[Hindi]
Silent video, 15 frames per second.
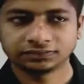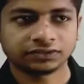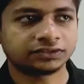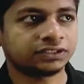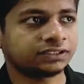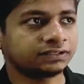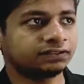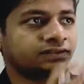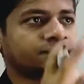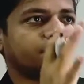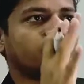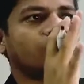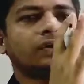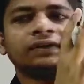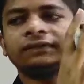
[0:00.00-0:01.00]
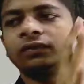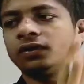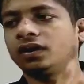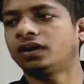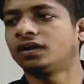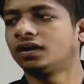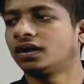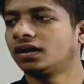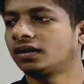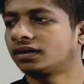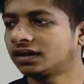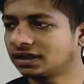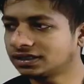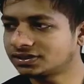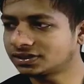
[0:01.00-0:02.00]
तो दिस इज द ब्यूटिफुल
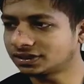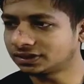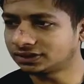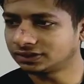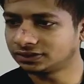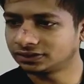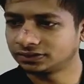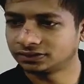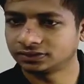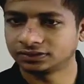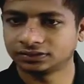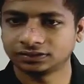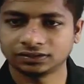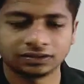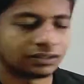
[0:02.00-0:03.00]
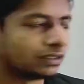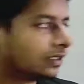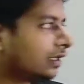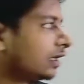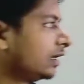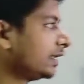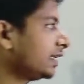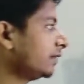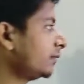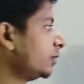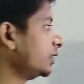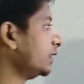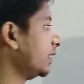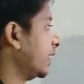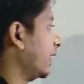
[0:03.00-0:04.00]
कंट्री लेकिन
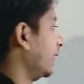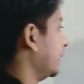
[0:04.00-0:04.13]
बोल दिया